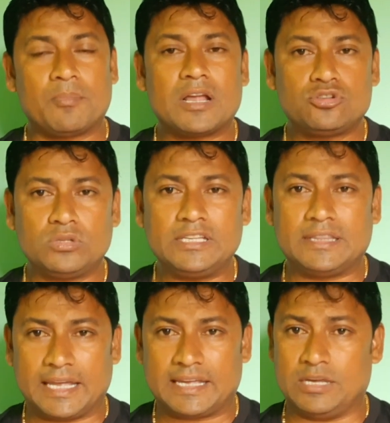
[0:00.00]
আমরা যদি
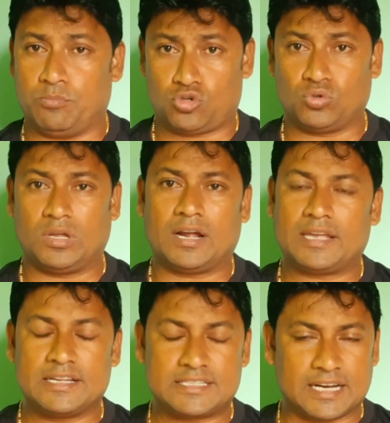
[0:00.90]
দেখি
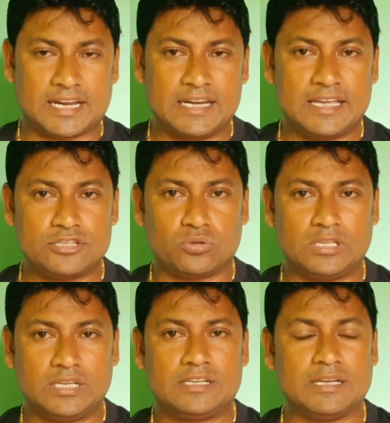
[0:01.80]
বসুন্ধরা কিংসটাকে নিয়ে
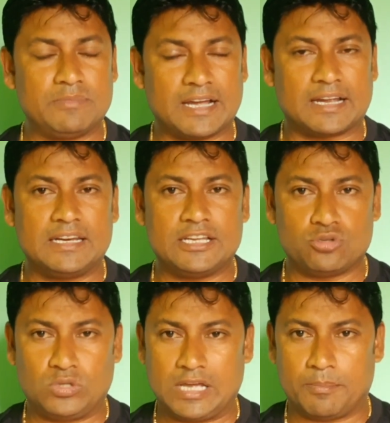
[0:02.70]
যদি টিমটাকে
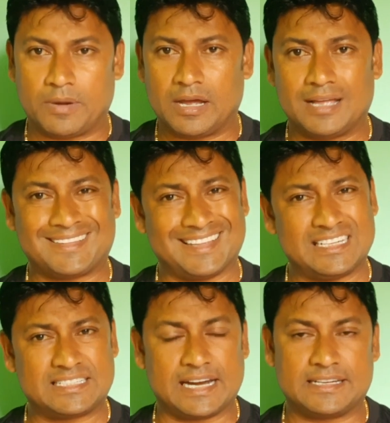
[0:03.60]
নিয়ে যদি আমরা
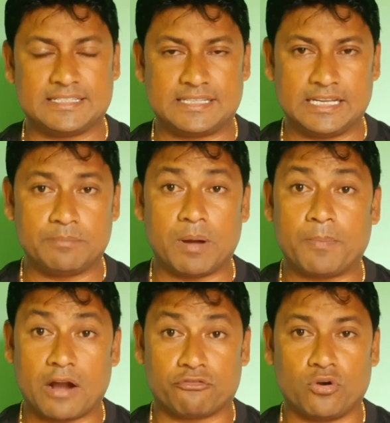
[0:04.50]
তাদের স্ট্যাটিস্টিক
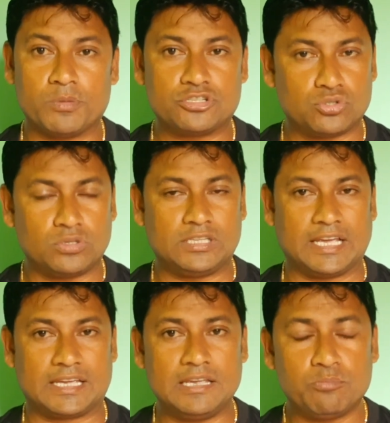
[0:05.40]
বা পারফরমেন্স যদি
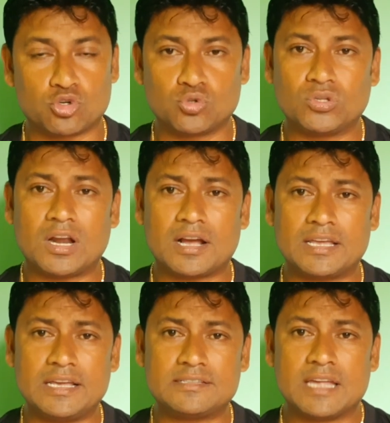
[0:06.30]
দেখি বসুন্ধরা
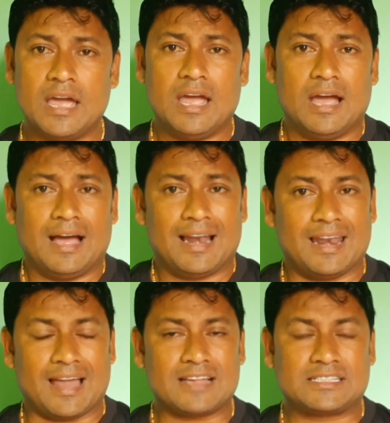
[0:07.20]
কিংস
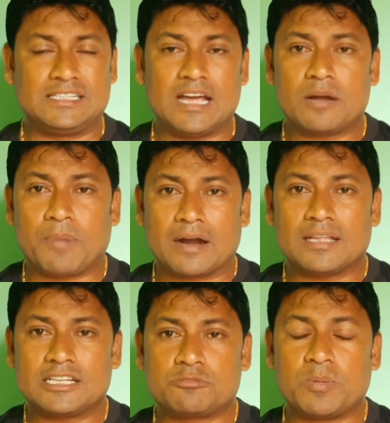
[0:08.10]
লাস্ট ইয়ার
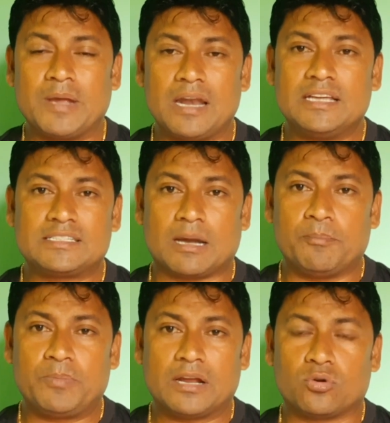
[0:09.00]
বাংলাদেশ প্রিমিয়ার লিগ
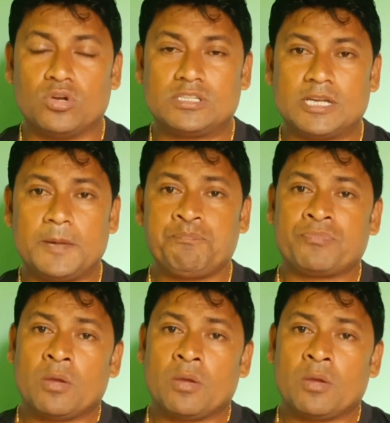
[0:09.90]
চ্যাম্পিয়ন হয়েছে